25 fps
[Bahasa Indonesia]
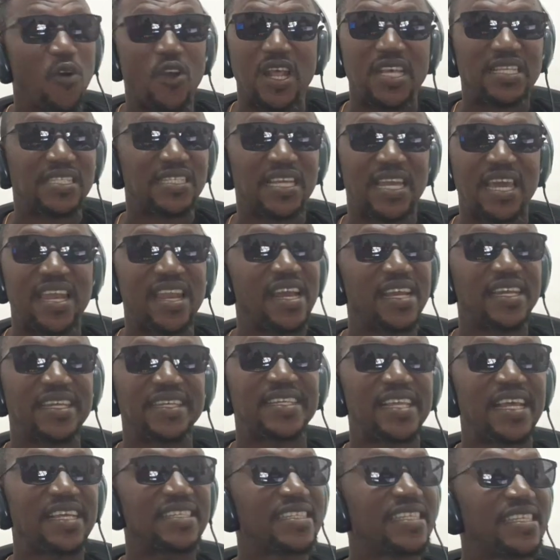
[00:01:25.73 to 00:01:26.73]
bola sekarang
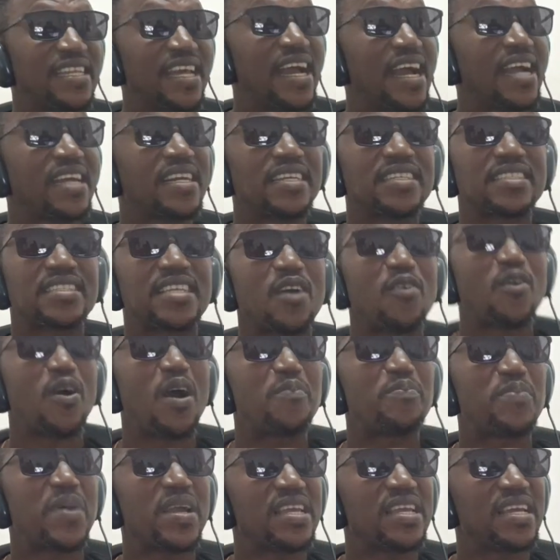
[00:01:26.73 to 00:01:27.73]
kita tidak akan
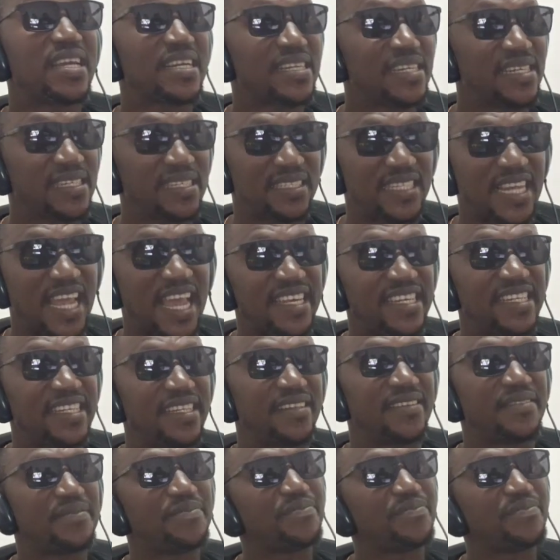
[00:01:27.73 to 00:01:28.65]
tahu apa yang akan jadi.